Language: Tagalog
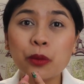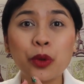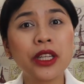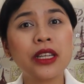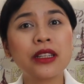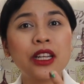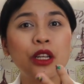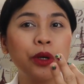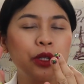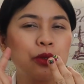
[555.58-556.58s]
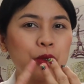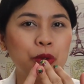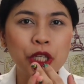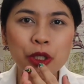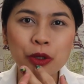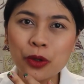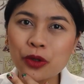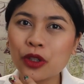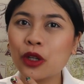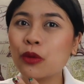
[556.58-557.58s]
Pwedeng dalawa yung kunin nyo.
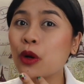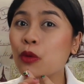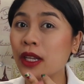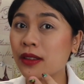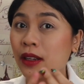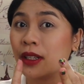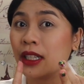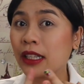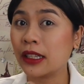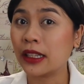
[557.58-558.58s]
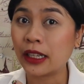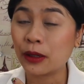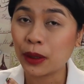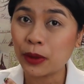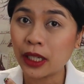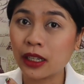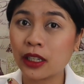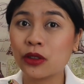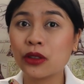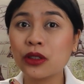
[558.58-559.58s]
So dalawang 1,799 ang
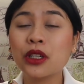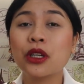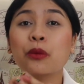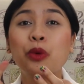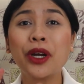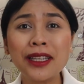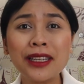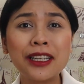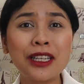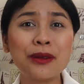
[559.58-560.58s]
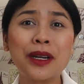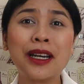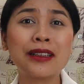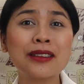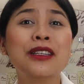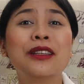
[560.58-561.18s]
babayaran nyo. Pwede rin namang